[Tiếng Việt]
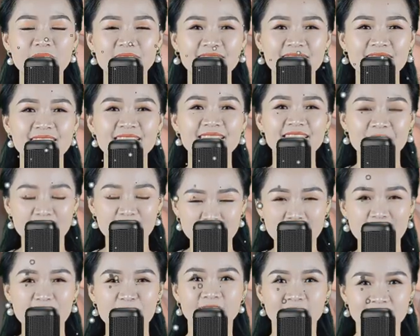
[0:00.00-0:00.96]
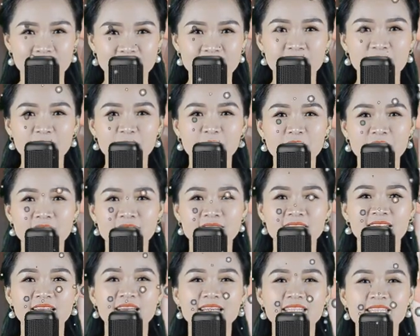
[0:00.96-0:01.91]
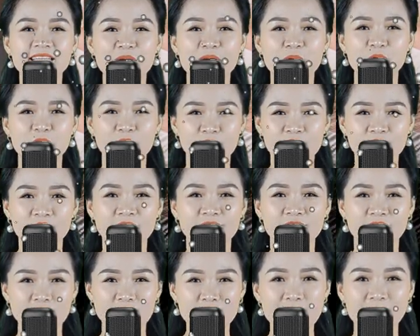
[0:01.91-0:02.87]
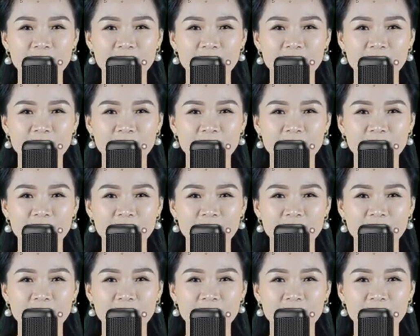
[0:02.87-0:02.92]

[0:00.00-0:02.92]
để mang lại tác dụng phong thủy tốt nhất cho gia chủ.